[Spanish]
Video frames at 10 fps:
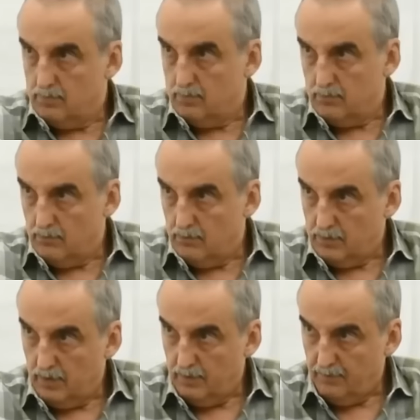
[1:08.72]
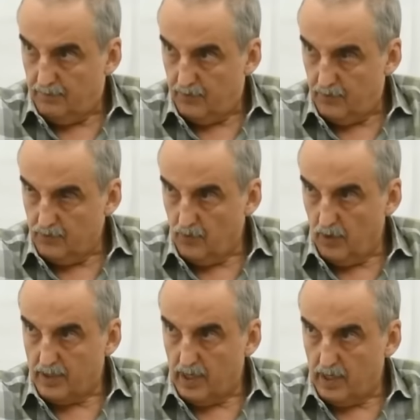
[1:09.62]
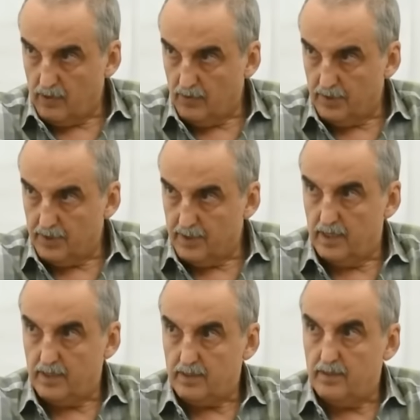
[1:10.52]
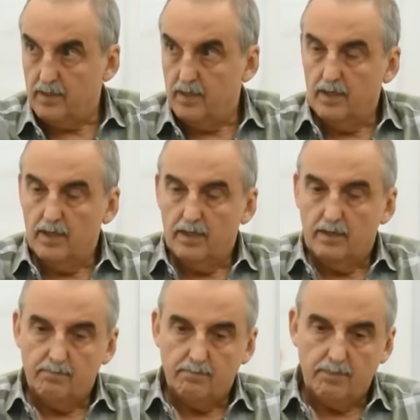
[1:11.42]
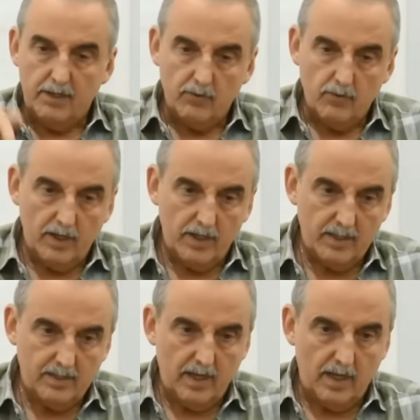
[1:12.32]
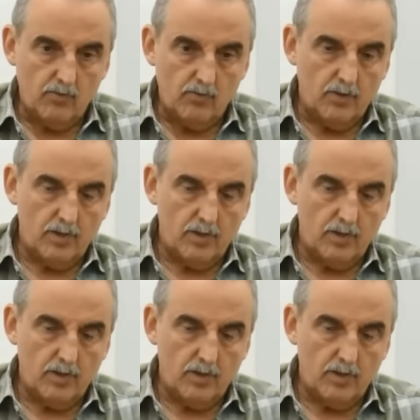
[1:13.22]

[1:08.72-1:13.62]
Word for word: a tener una muy mala elección, cosa que pasó, pero es cierto reconocer